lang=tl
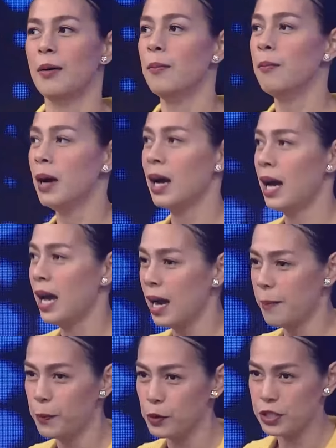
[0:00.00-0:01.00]
Mga
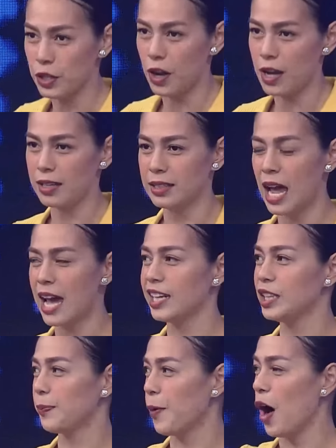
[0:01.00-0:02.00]
kapuso,
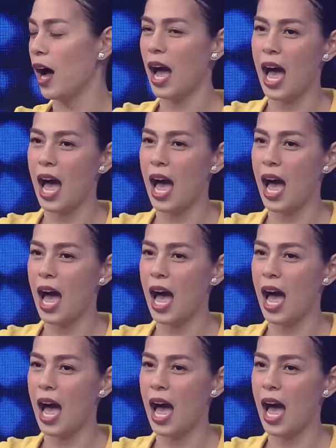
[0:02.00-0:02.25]
narito po ang